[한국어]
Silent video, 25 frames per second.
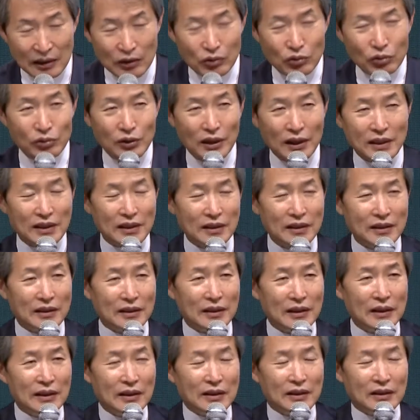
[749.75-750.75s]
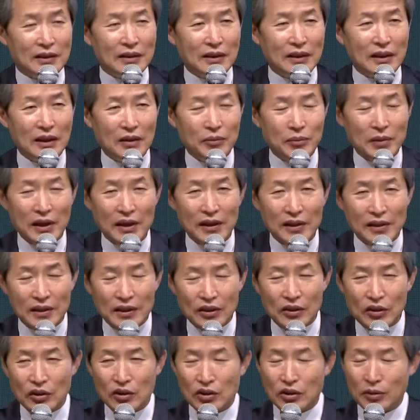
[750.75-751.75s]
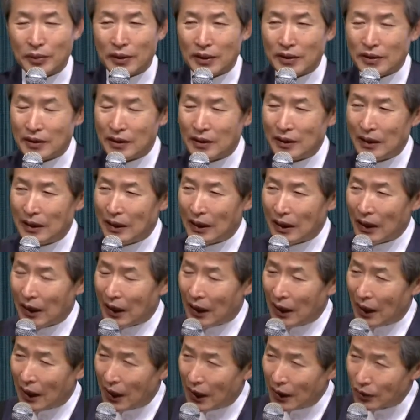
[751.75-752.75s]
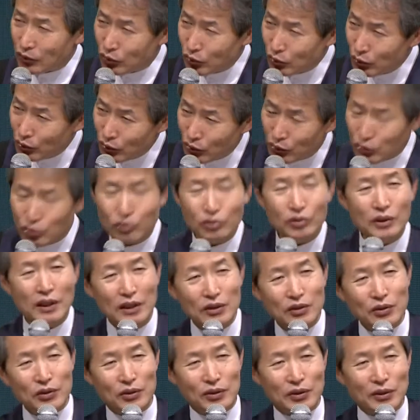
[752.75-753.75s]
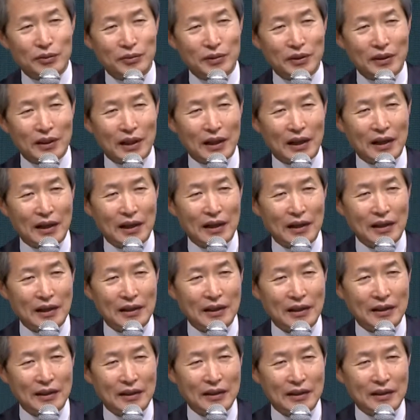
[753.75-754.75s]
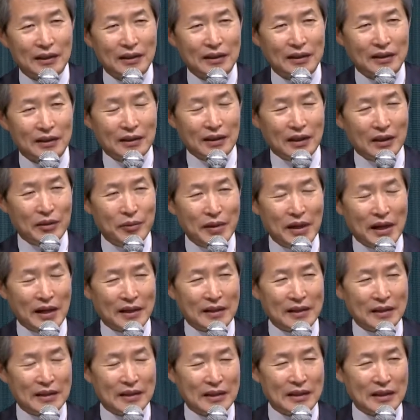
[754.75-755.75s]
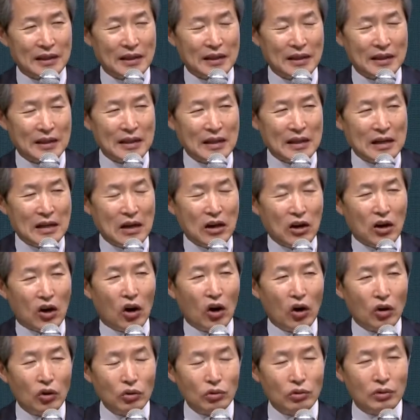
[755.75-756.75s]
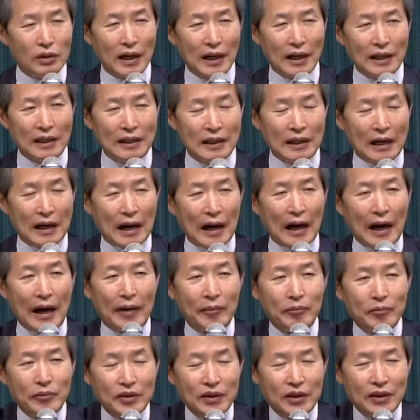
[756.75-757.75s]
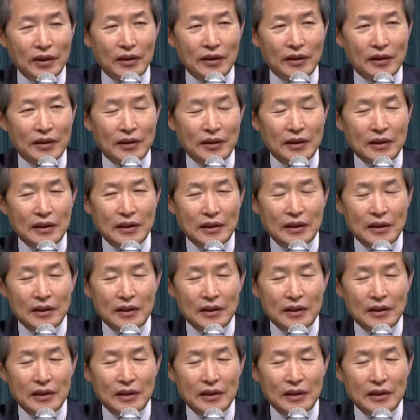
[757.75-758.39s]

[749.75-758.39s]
이 두 가지는 느헤미야의 리더십에서 아주 중요한 요소입니다. 느헤미야는 거룩한 감성